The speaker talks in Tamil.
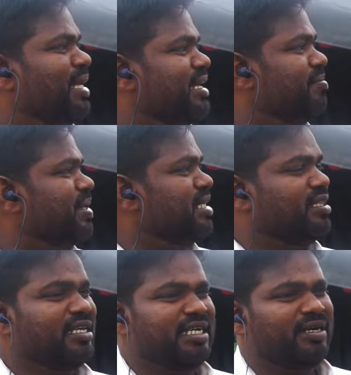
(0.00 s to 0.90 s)
மூலையாரை பற்றி
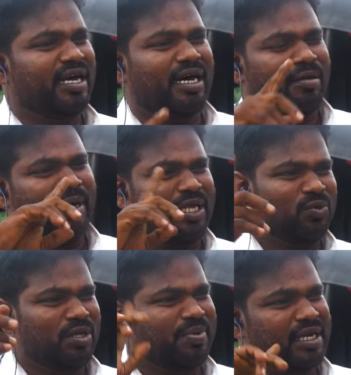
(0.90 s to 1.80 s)
தெரிஞ்சுக்கணுன்னா மலையை
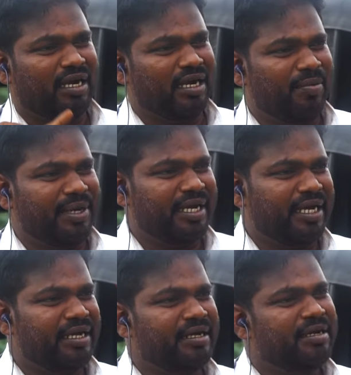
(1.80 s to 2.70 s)
சுற்றி பதினாலு
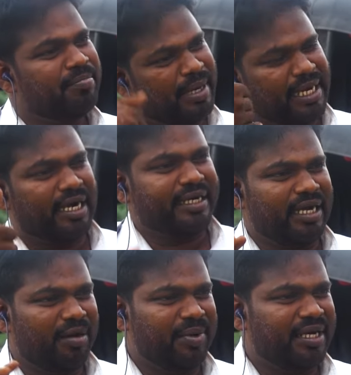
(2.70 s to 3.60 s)
கிலோமீட்ரு பதினாலரை
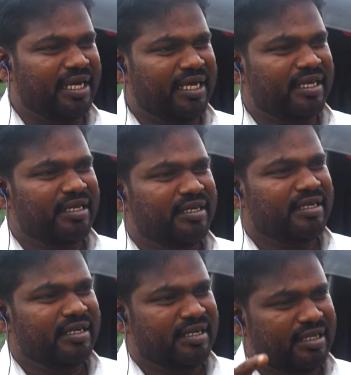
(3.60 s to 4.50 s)
கிலோமீட்ரு
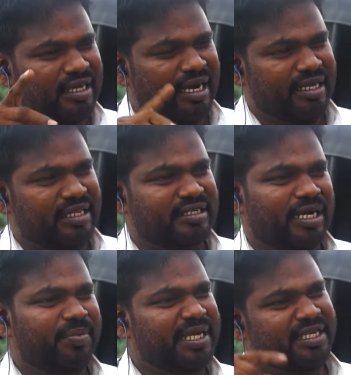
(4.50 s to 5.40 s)
இந்திரலிங்கத்தில்
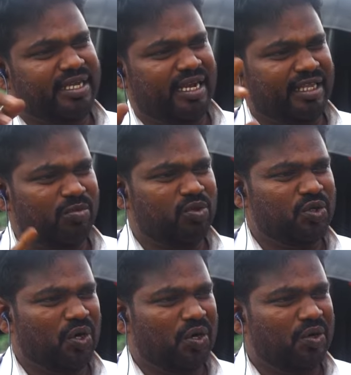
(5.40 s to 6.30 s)
ஸ்டார்ட் பண்ணி ஈசானலிங்கத்தில்
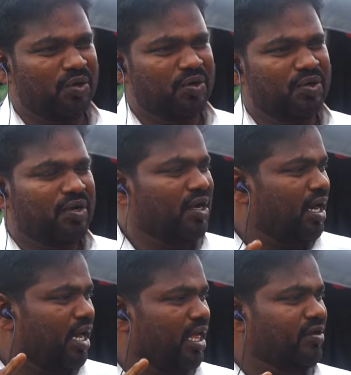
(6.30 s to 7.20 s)
முடிஞ்சிடும்
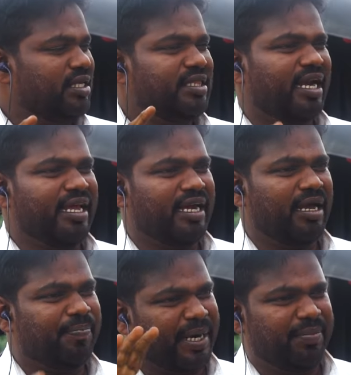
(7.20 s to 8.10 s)
அதாவது
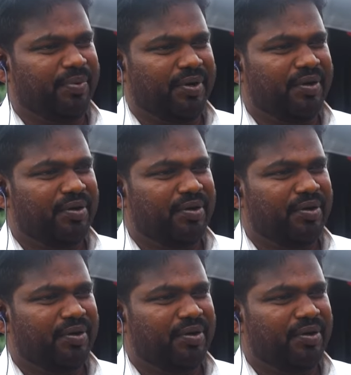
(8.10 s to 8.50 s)
இந்திரலிங்கம்னா படைப்பு